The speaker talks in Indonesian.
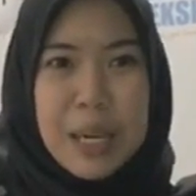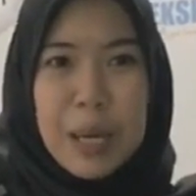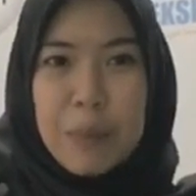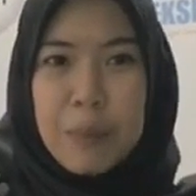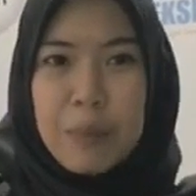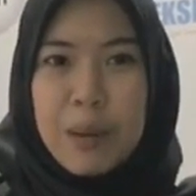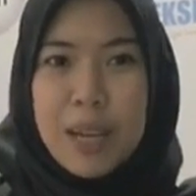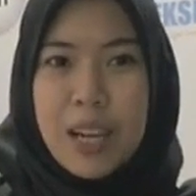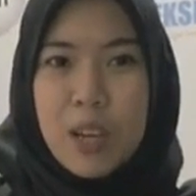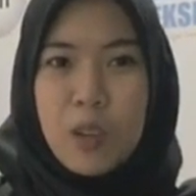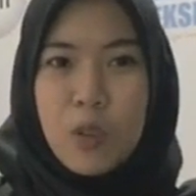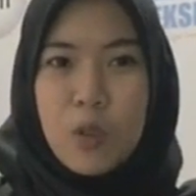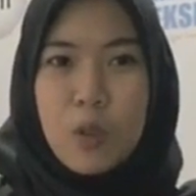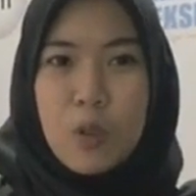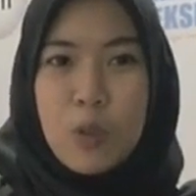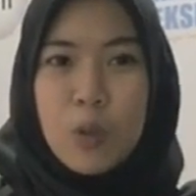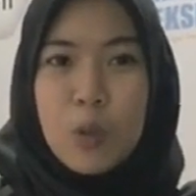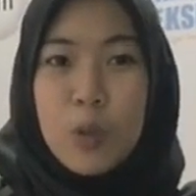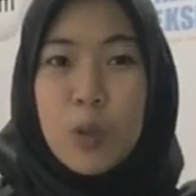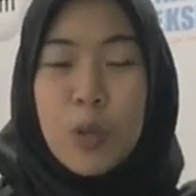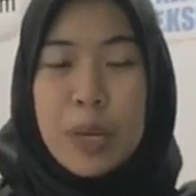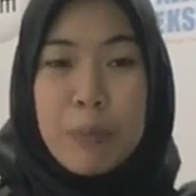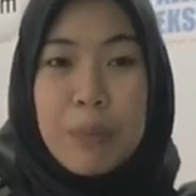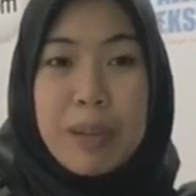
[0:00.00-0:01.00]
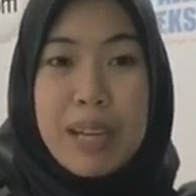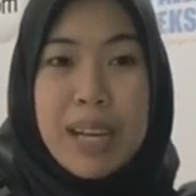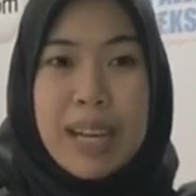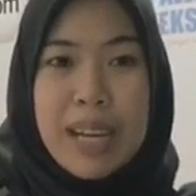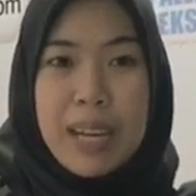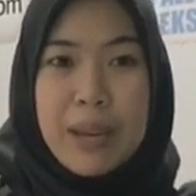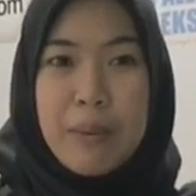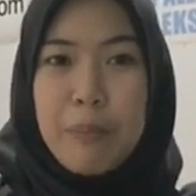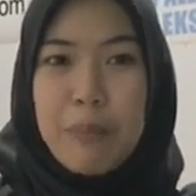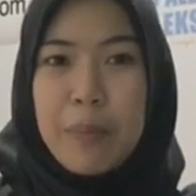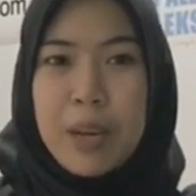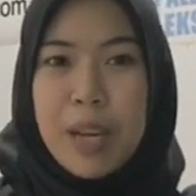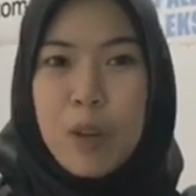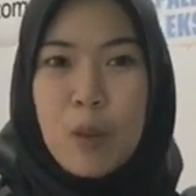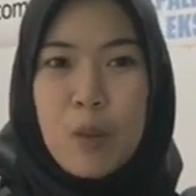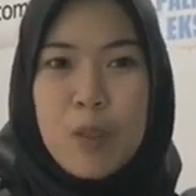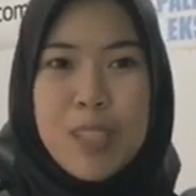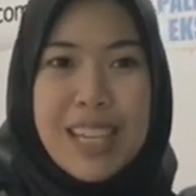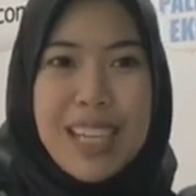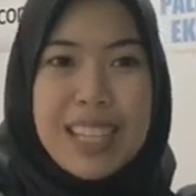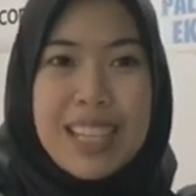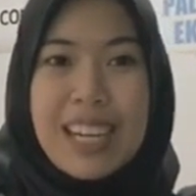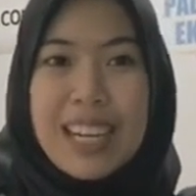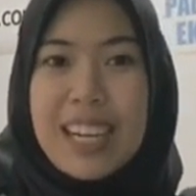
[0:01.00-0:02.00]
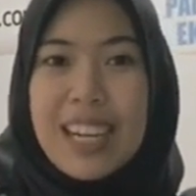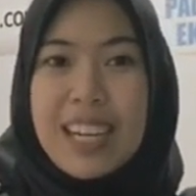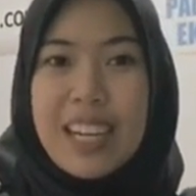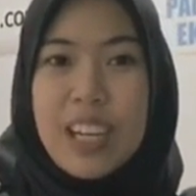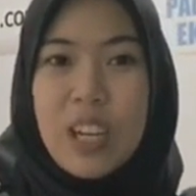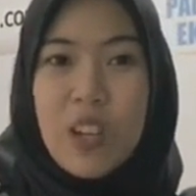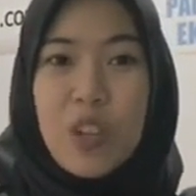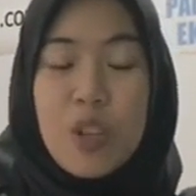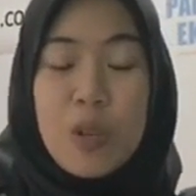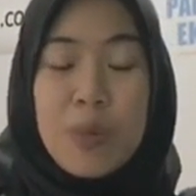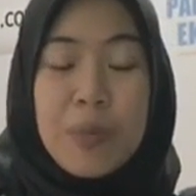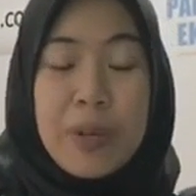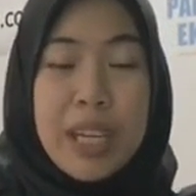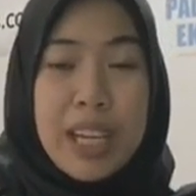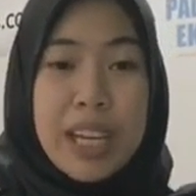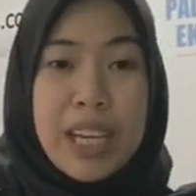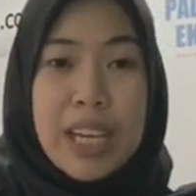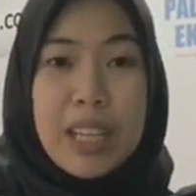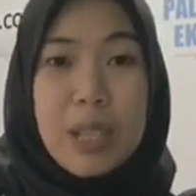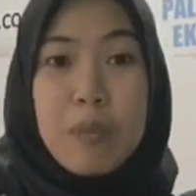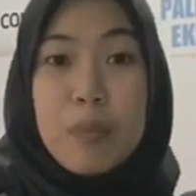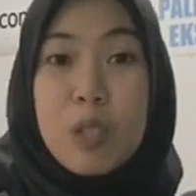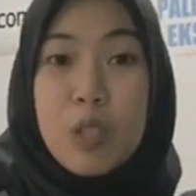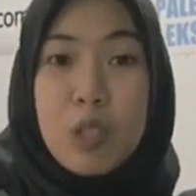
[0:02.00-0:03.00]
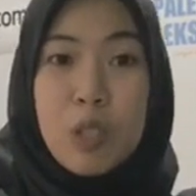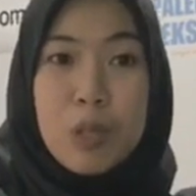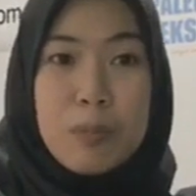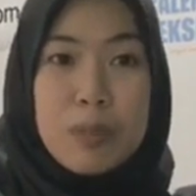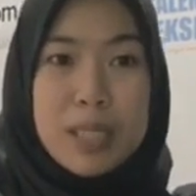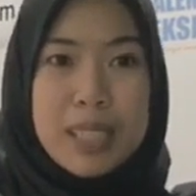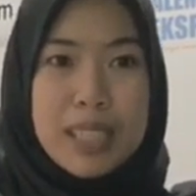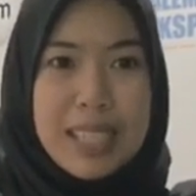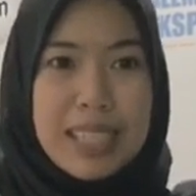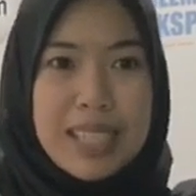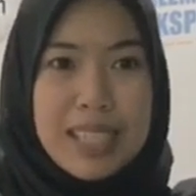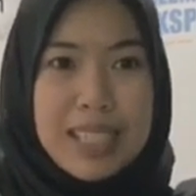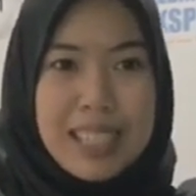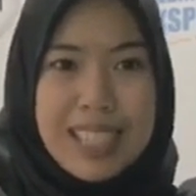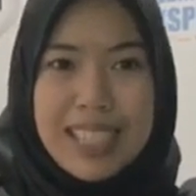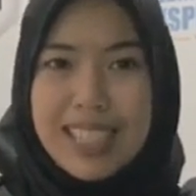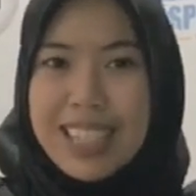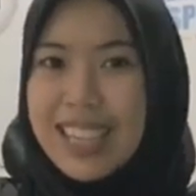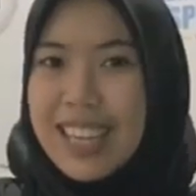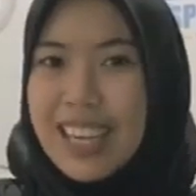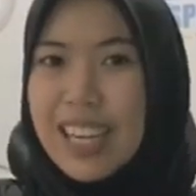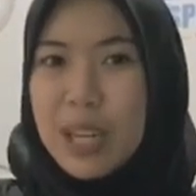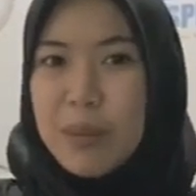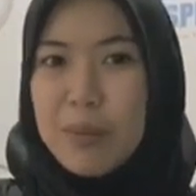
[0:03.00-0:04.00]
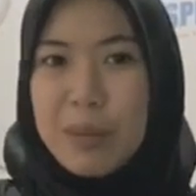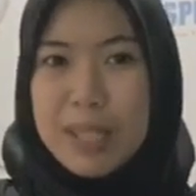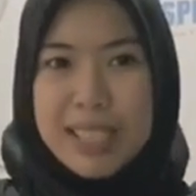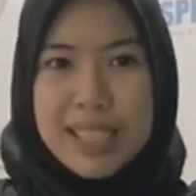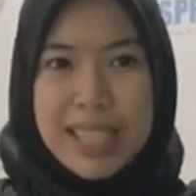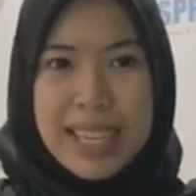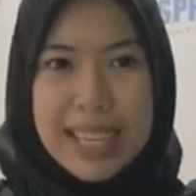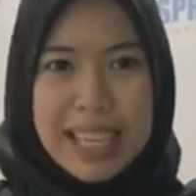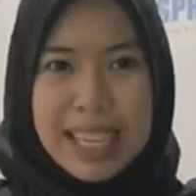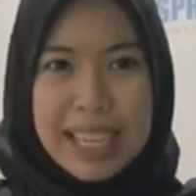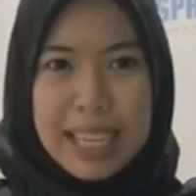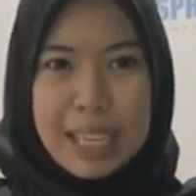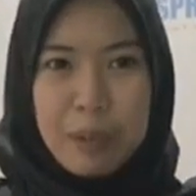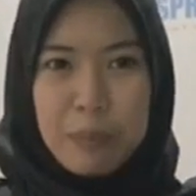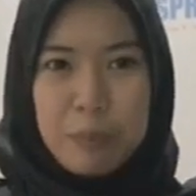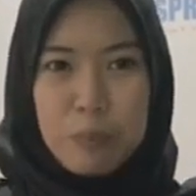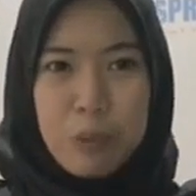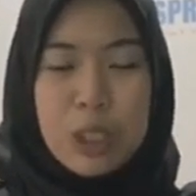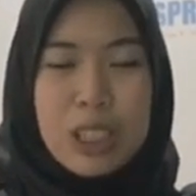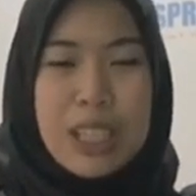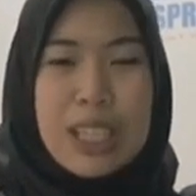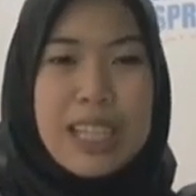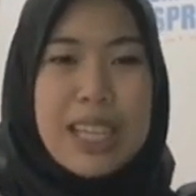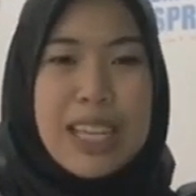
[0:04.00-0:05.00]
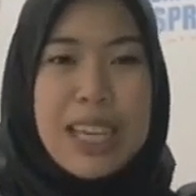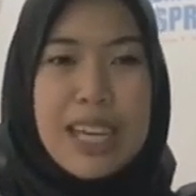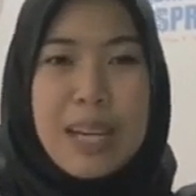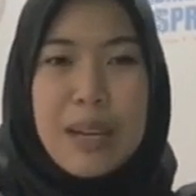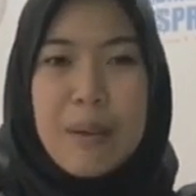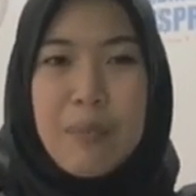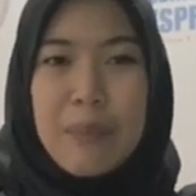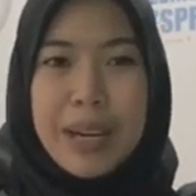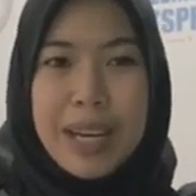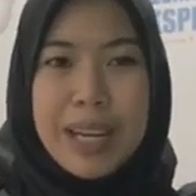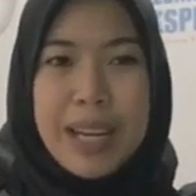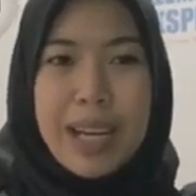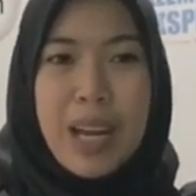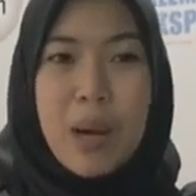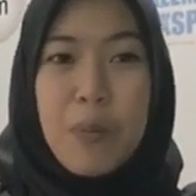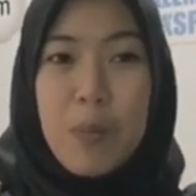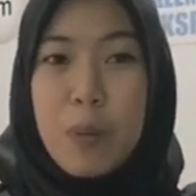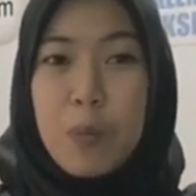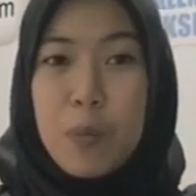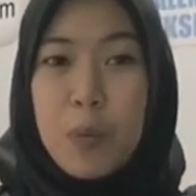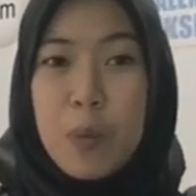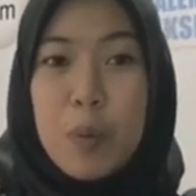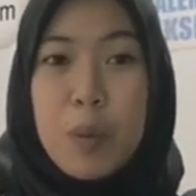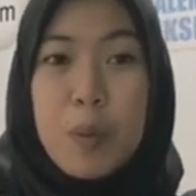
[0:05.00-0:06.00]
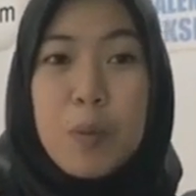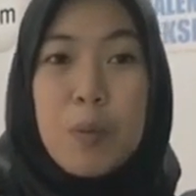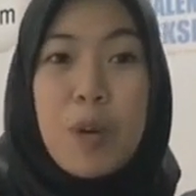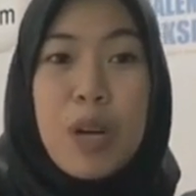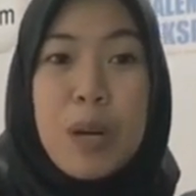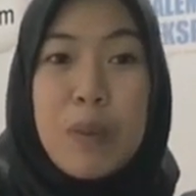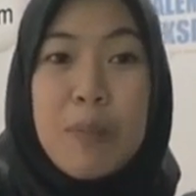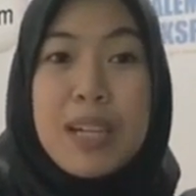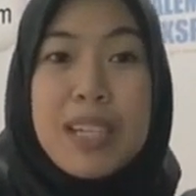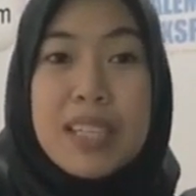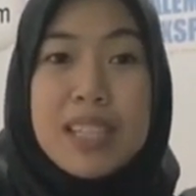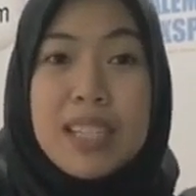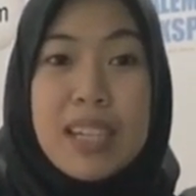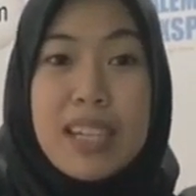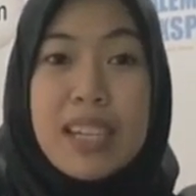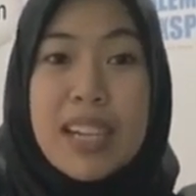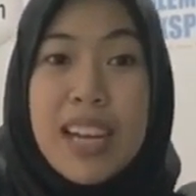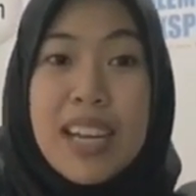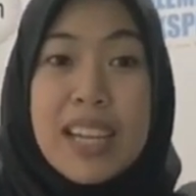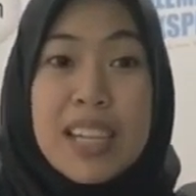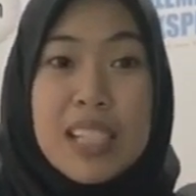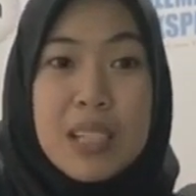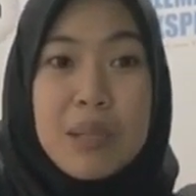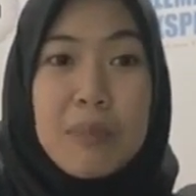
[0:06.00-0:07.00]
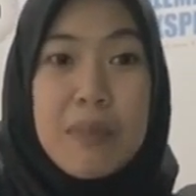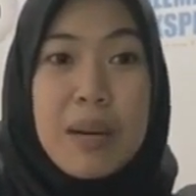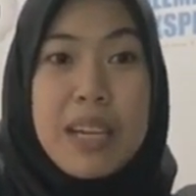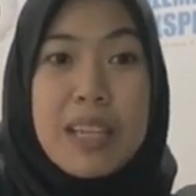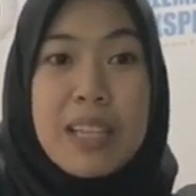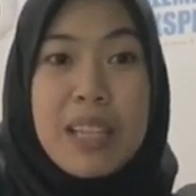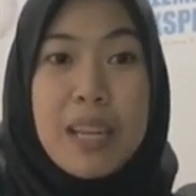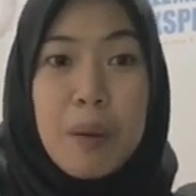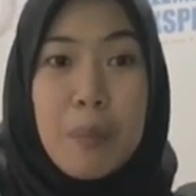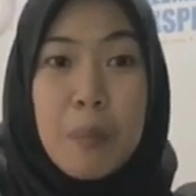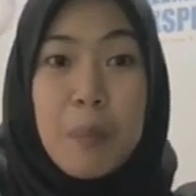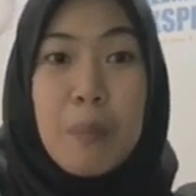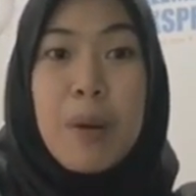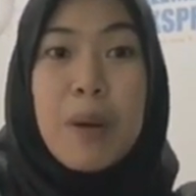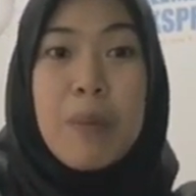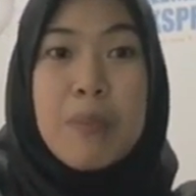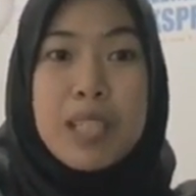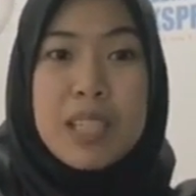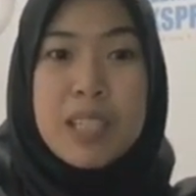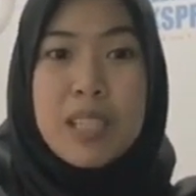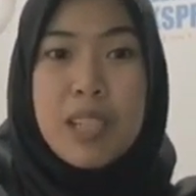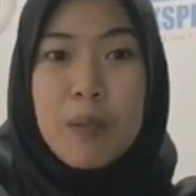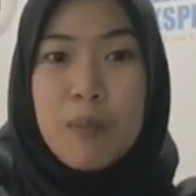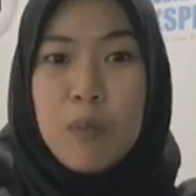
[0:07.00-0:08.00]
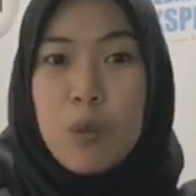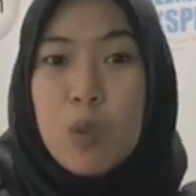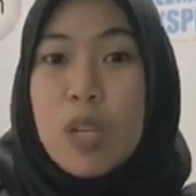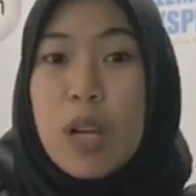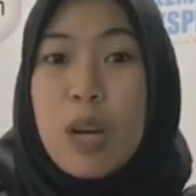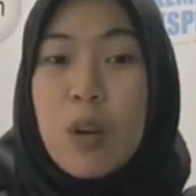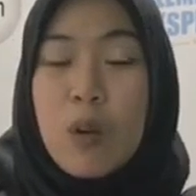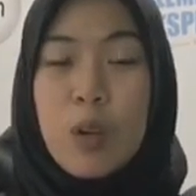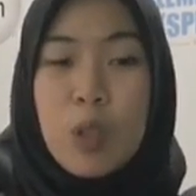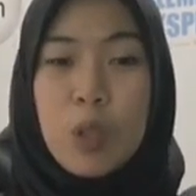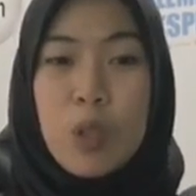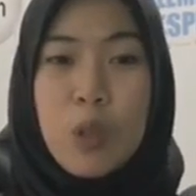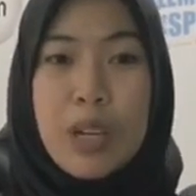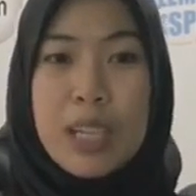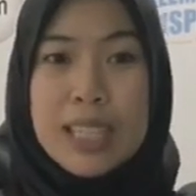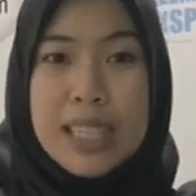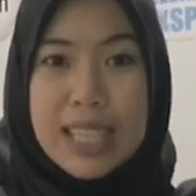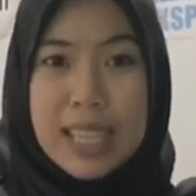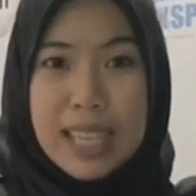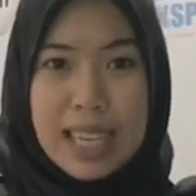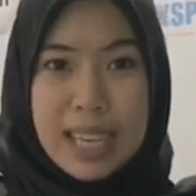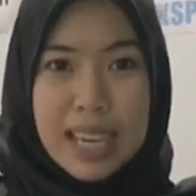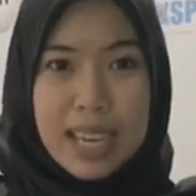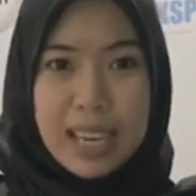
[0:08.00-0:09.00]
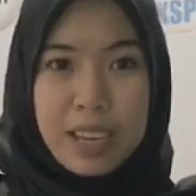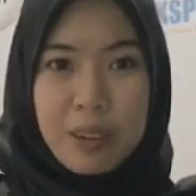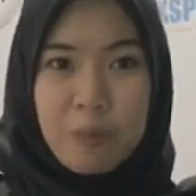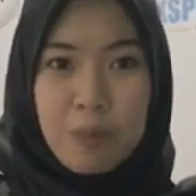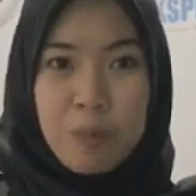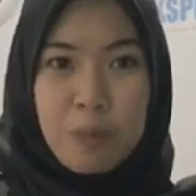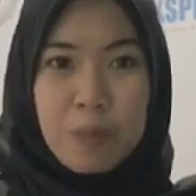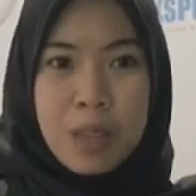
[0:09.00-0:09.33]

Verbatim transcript: Pelaku UMKM pariwisata dan ekonomi kreatif di Sumsel tidak kalah bersaing. Buktinya mereka mampu membuat masker kain sebanyak 14.000 dalam waktu yang singkat.